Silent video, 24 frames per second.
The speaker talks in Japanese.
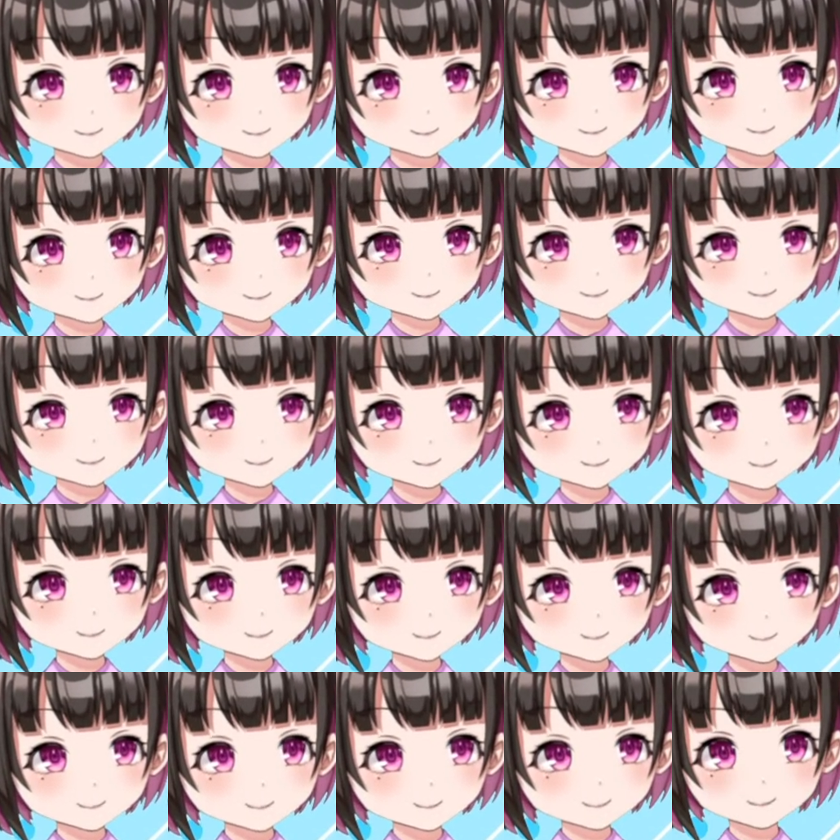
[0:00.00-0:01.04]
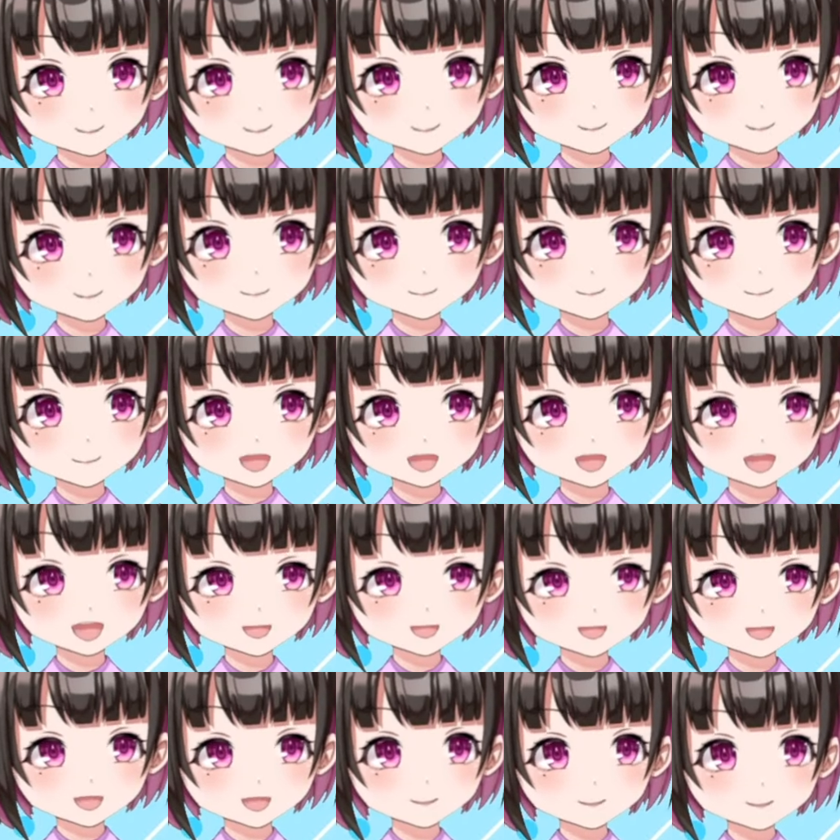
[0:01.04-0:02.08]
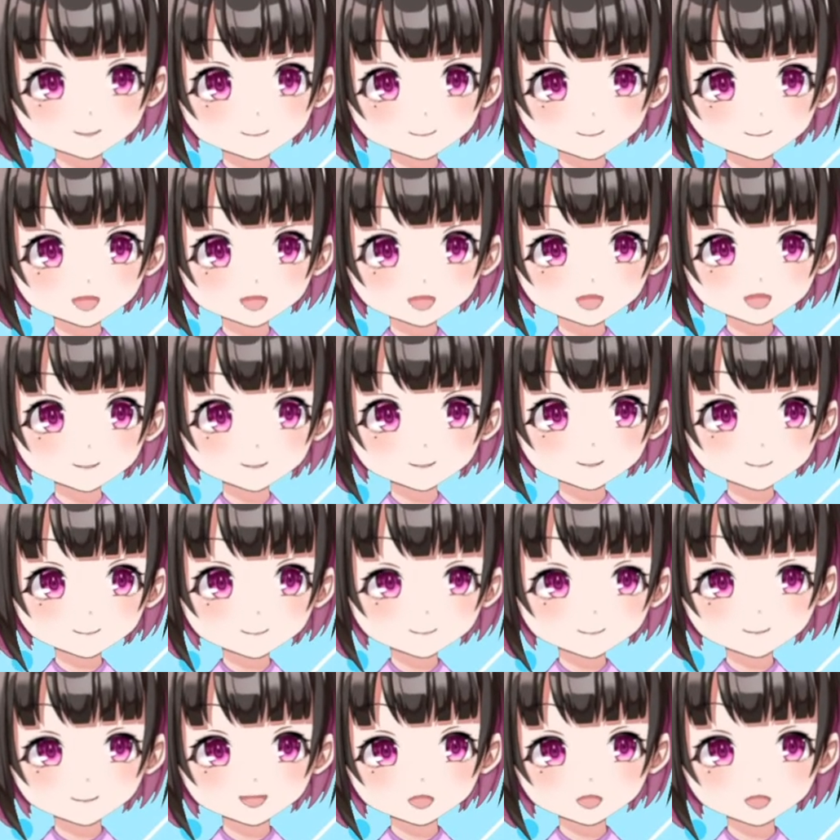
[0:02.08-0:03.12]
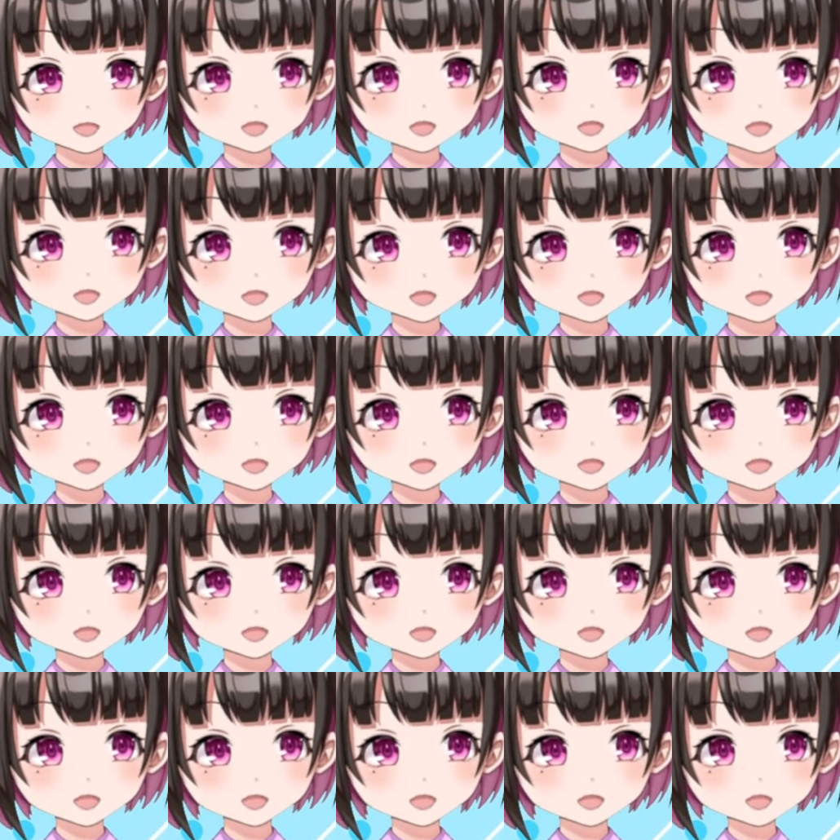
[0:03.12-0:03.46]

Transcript: 今はソウルにいて、明日このトロフィーは東京に来て、マジ？